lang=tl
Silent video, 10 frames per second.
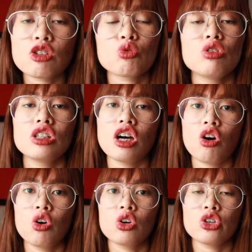Katulad
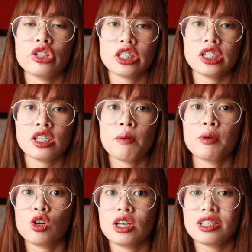ako, yun nga
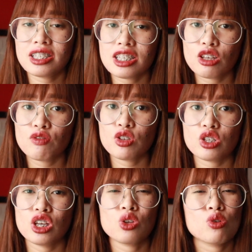sinasabi ko na sensitive yung
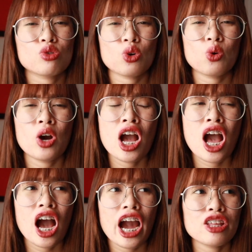skin ko. So,
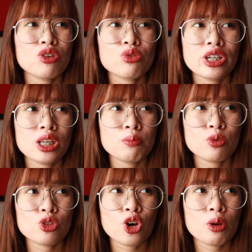I don't really
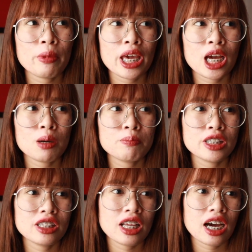put on
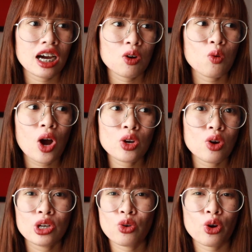makeups na kung
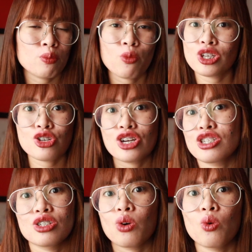ano-ano or
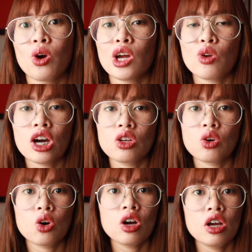moisturizer na kung
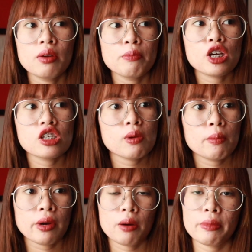ano-ano. Because
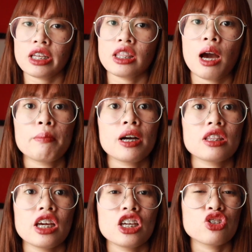may mga
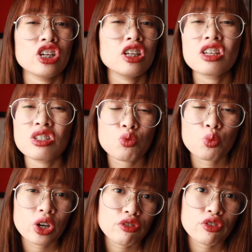matatapang na it really
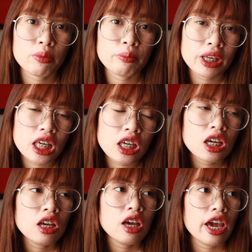doesn't work for me.
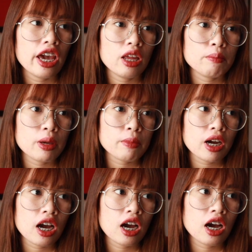And may
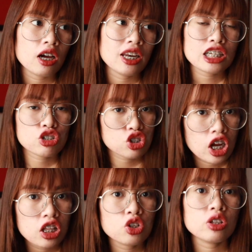mga
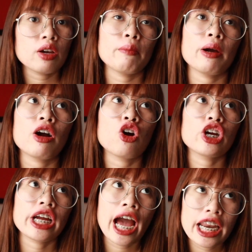natural, yun nga, mga
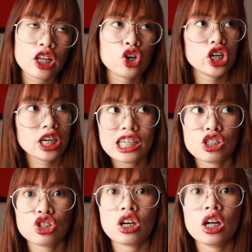organic or
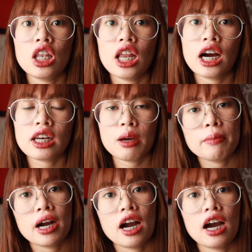natural lang na
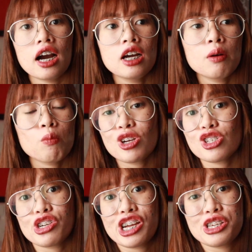mga
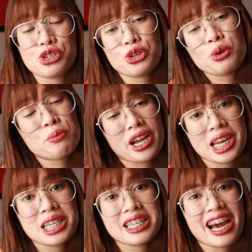moisturizer yung
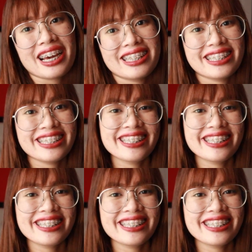gumagana sa akin.